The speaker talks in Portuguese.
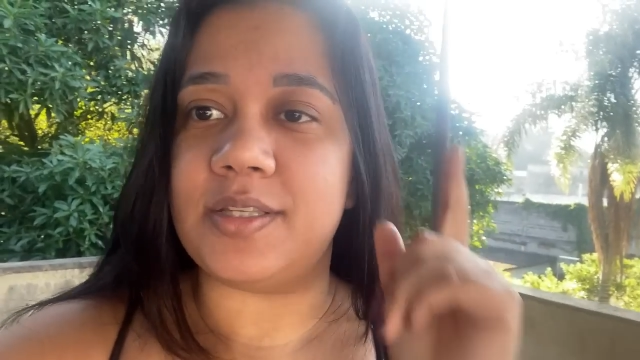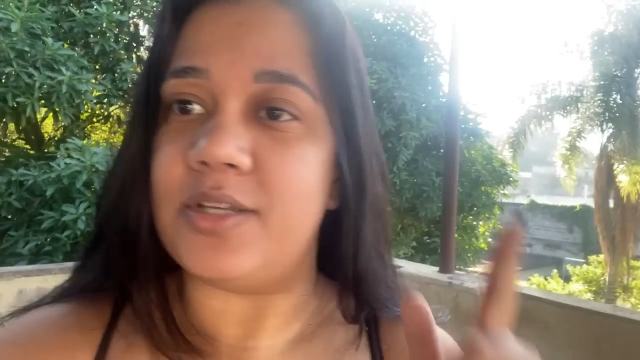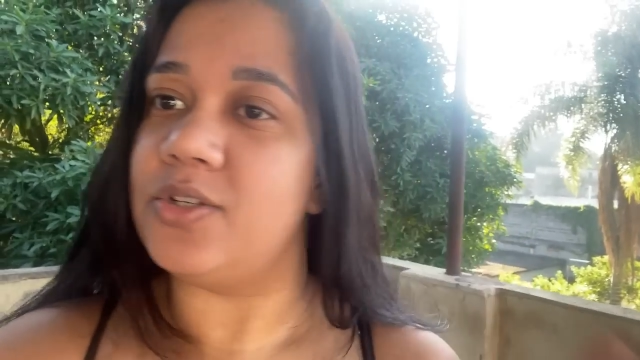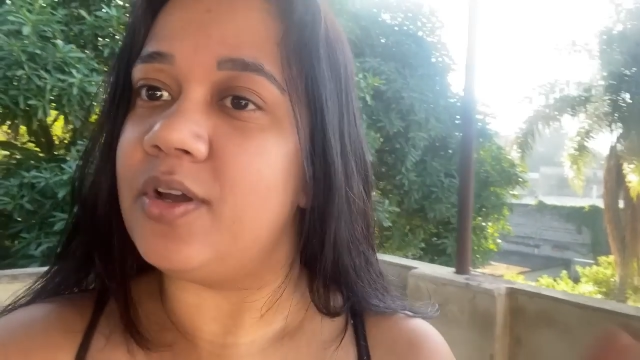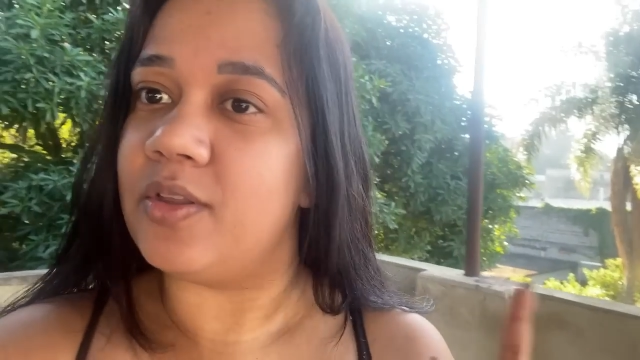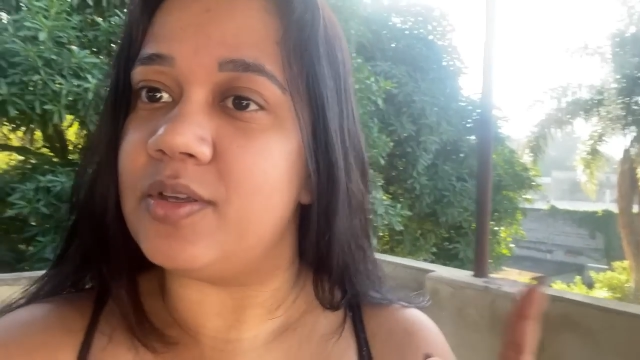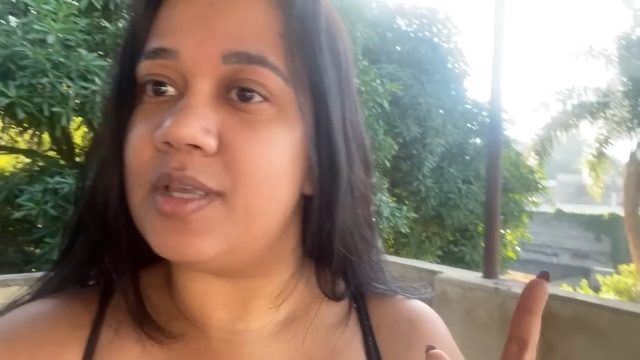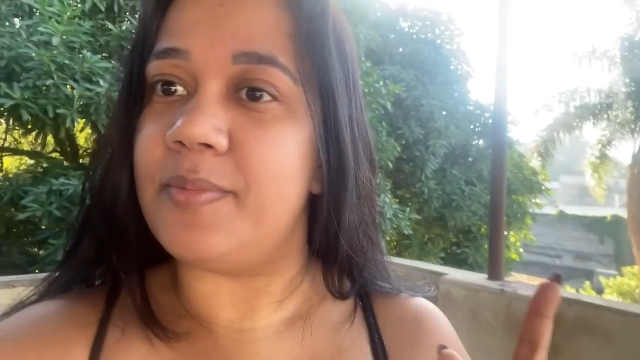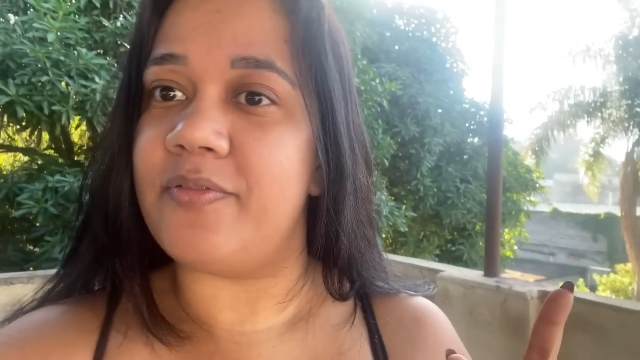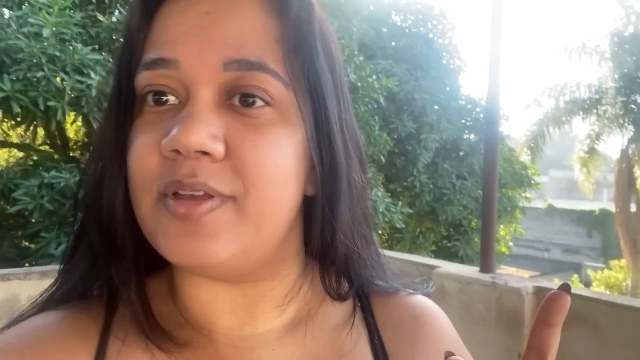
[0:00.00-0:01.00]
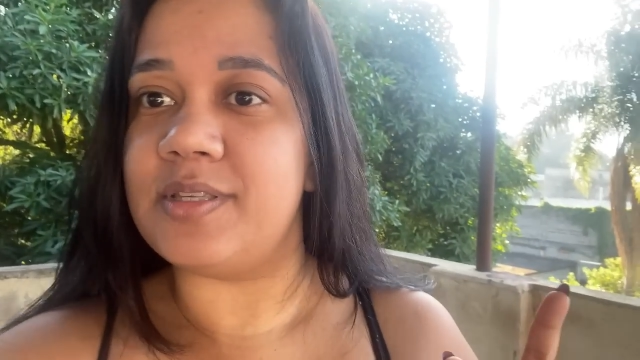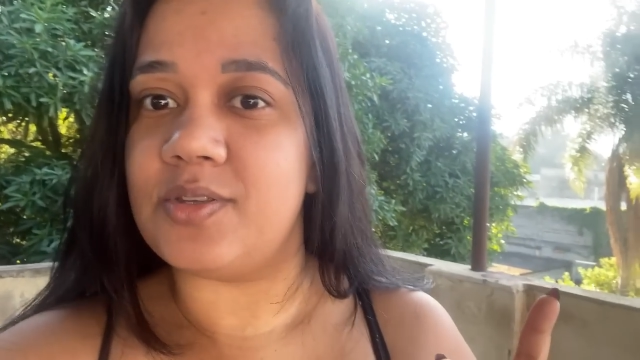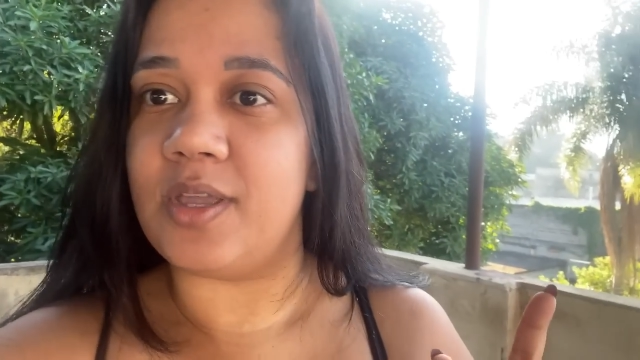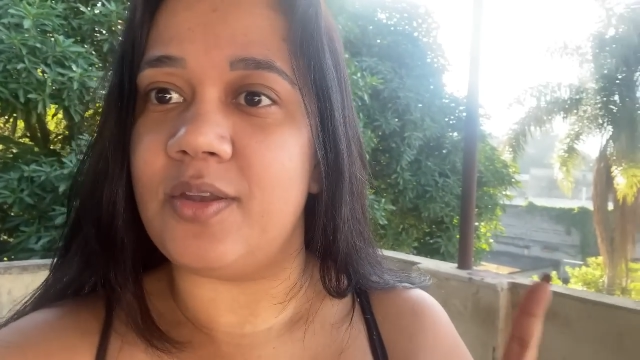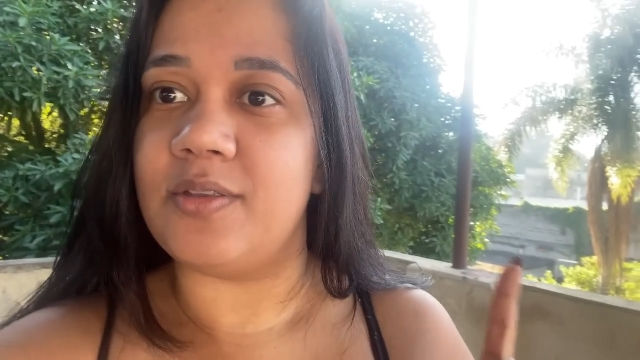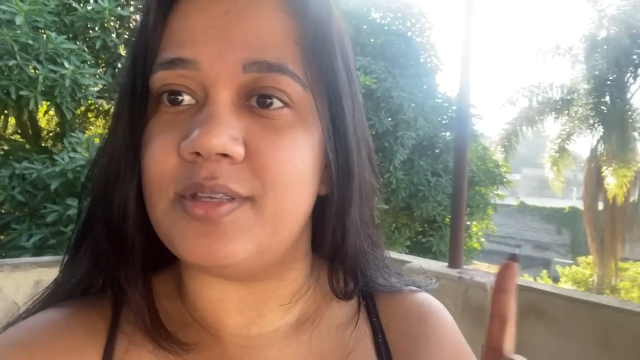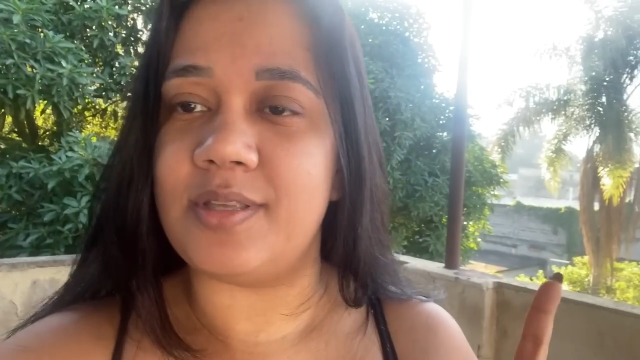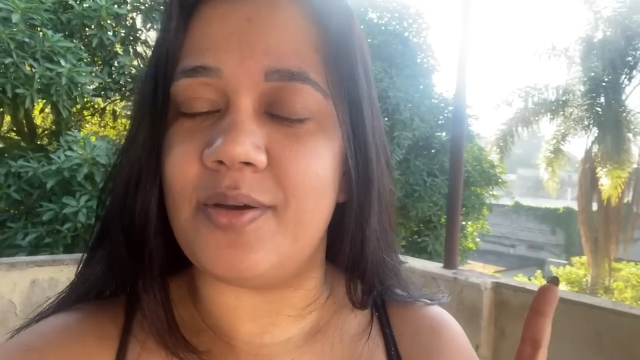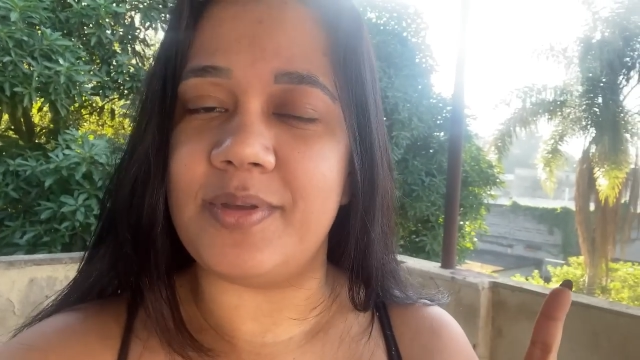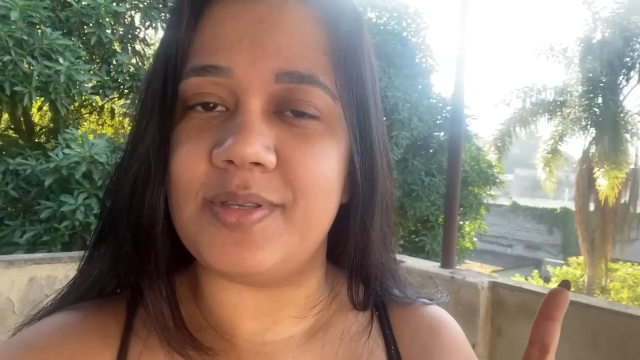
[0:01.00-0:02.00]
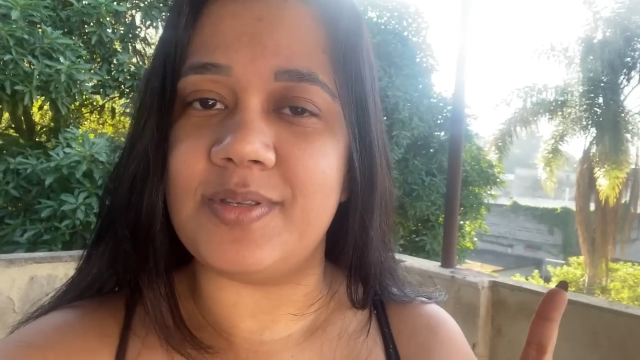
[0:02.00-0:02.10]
Você achou que eu não sabia fazer essa introdução, mas eu